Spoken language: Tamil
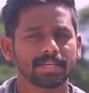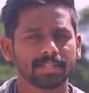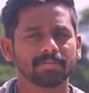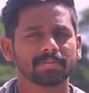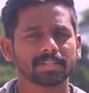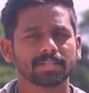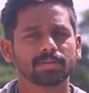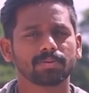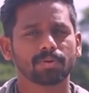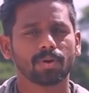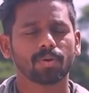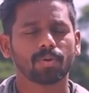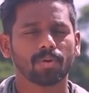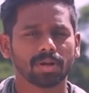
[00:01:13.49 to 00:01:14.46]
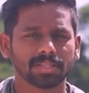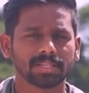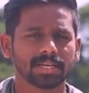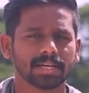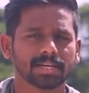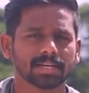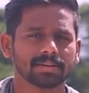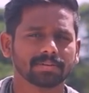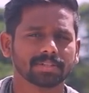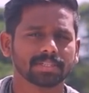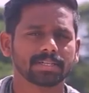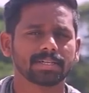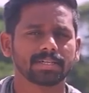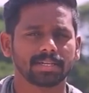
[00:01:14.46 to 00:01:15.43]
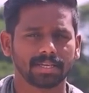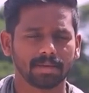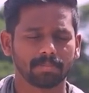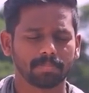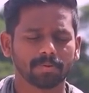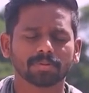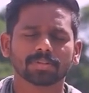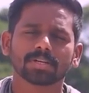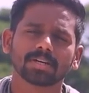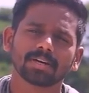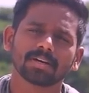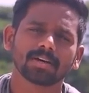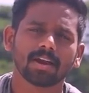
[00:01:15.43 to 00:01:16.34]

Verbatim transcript: இதை வந்து உங்கள் குழந்தைங்களுக்கு வந்து நீங்கள் இப்போ வந்து